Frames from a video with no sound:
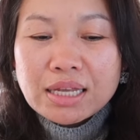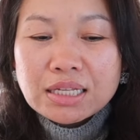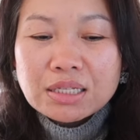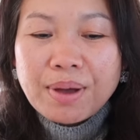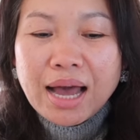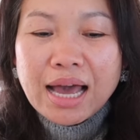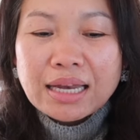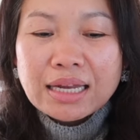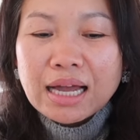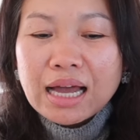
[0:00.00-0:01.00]

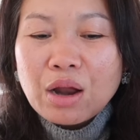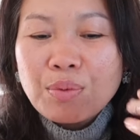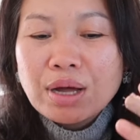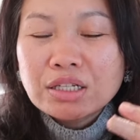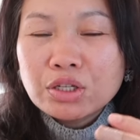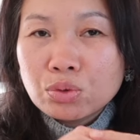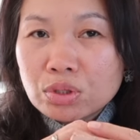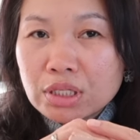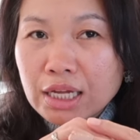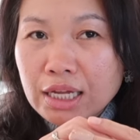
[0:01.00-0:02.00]
2025เนี่ยคาดว่าจะอยู่
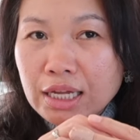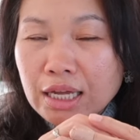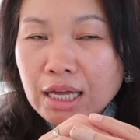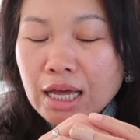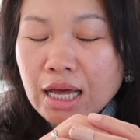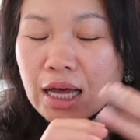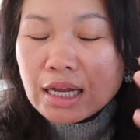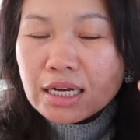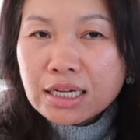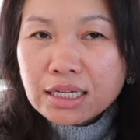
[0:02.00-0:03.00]
ที่
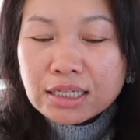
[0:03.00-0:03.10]
174,900